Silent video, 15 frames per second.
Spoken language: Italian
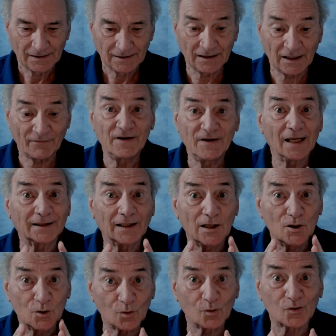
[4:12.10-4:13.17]
la via
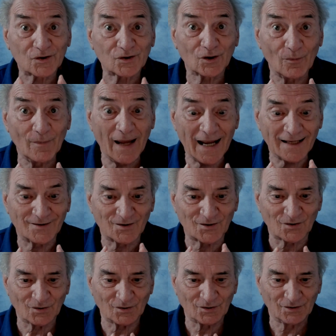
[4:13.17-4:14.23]
del giusto
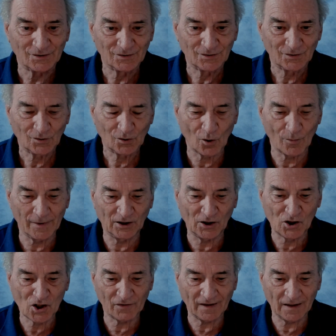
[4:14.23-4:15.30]
mezzo, come
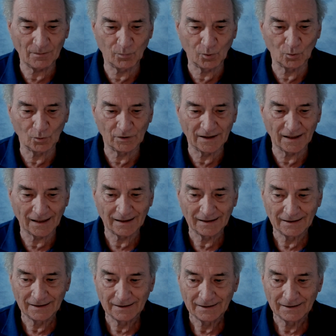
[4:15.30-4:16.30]
diceva il Buddha,